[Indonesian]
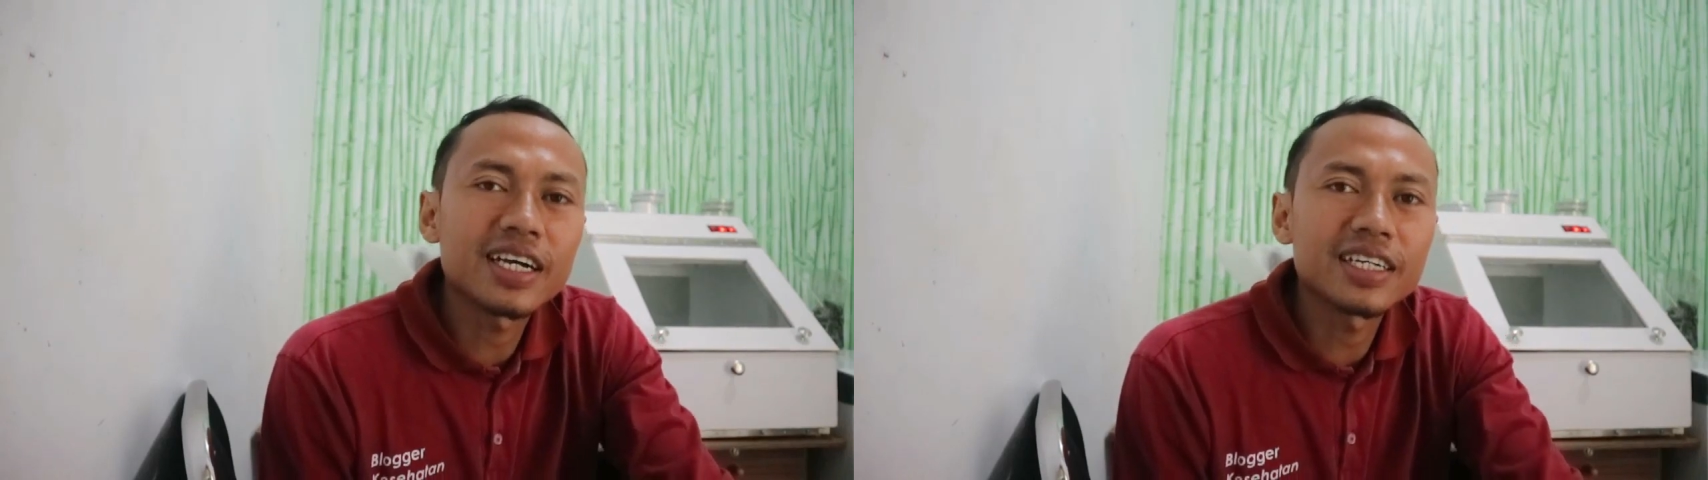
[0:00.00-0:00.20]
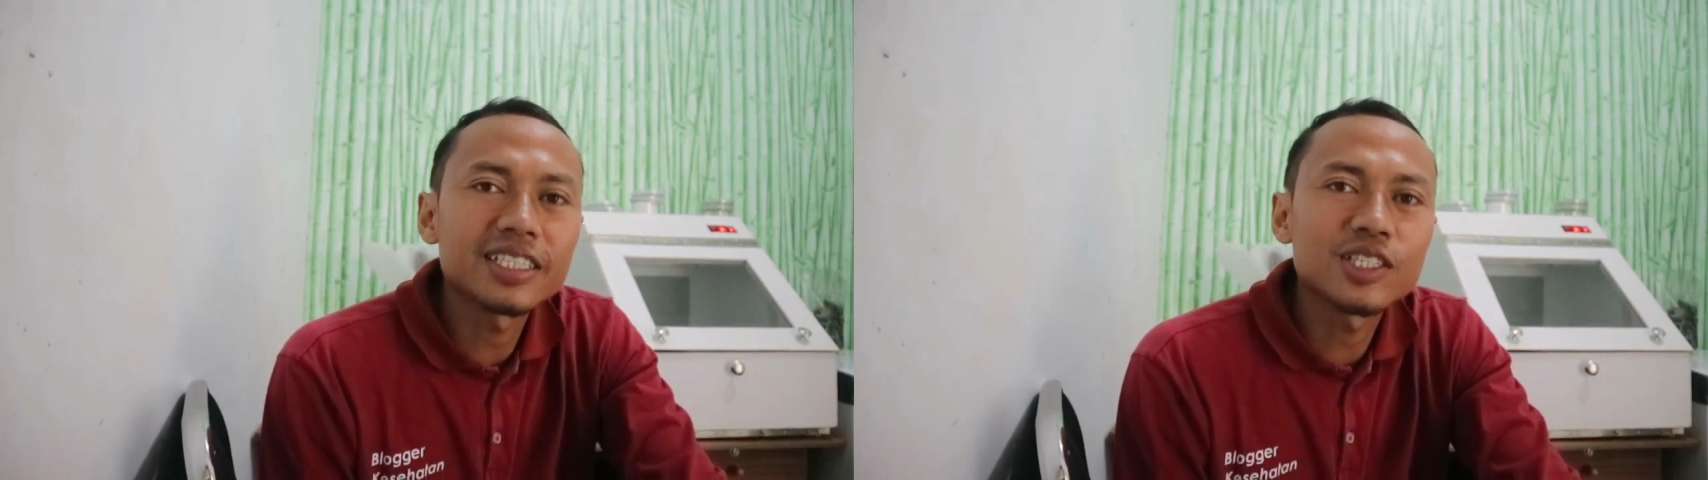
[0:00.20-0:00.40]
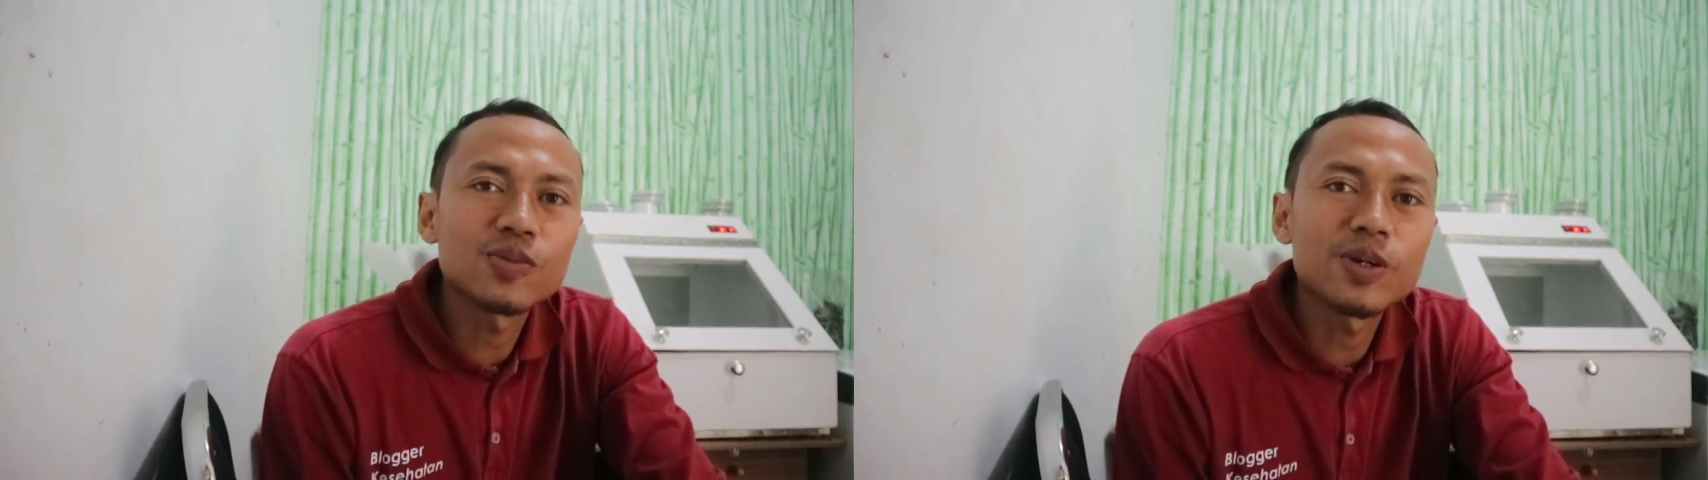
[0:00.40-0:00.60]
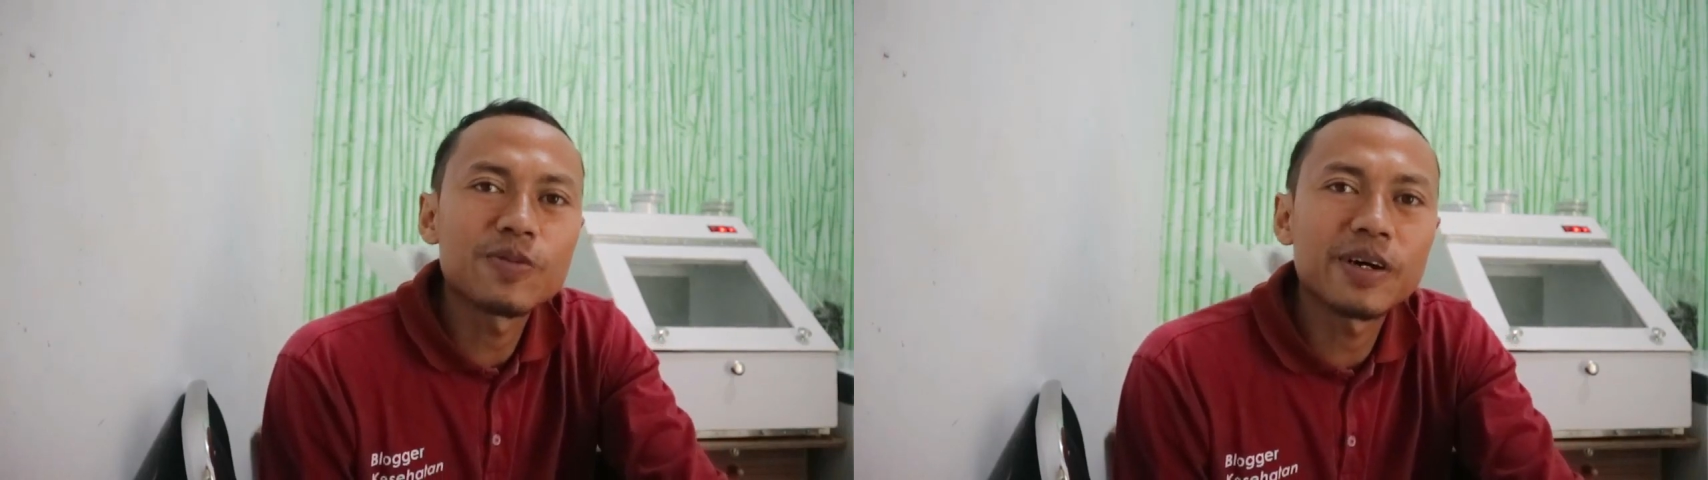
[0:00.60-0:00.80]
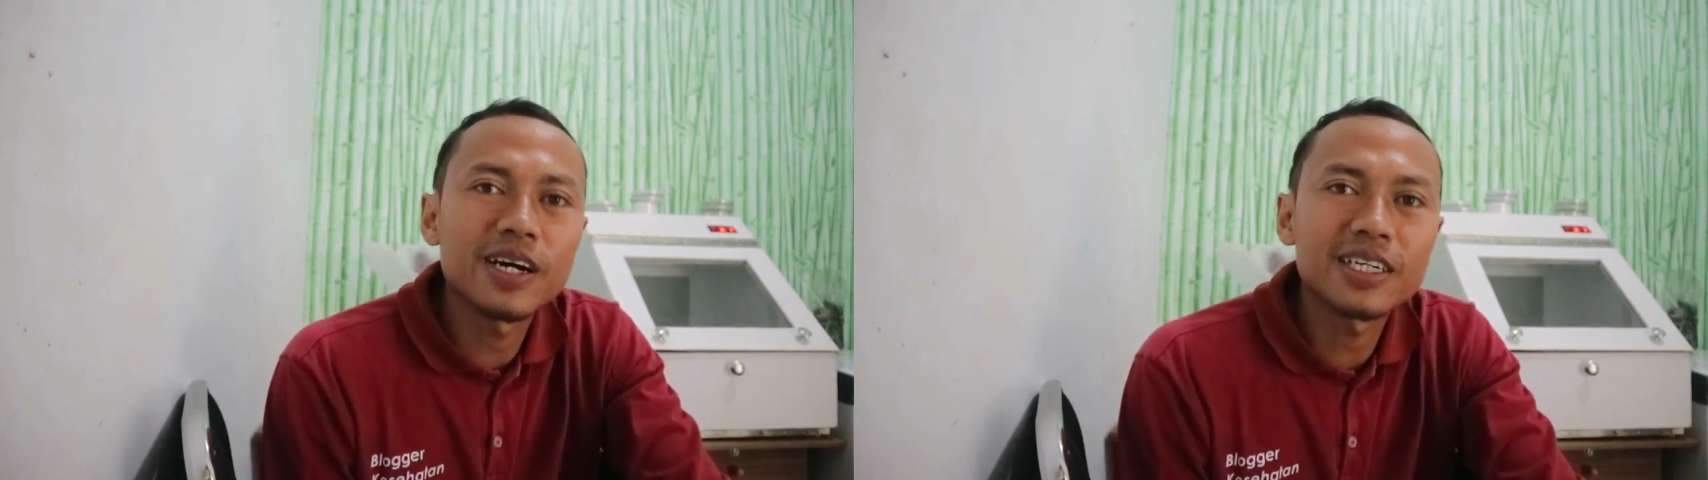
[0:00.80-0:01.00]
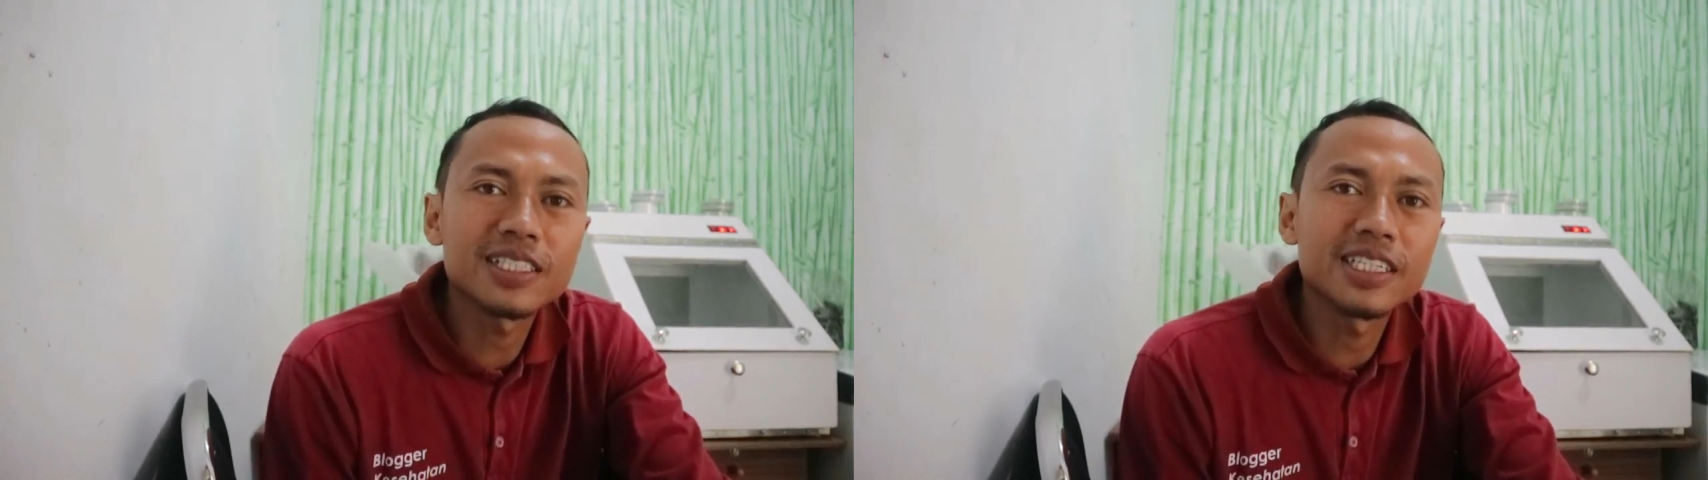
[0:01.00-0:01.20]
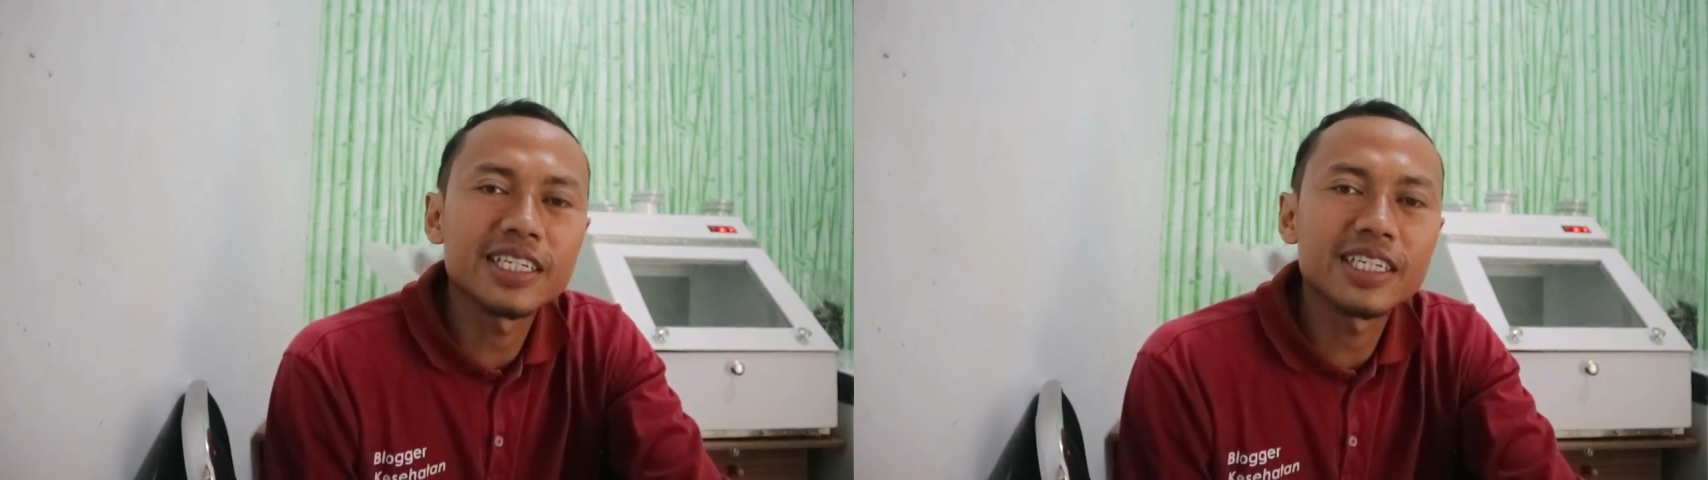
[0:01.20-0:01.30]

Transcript: akan coba membahas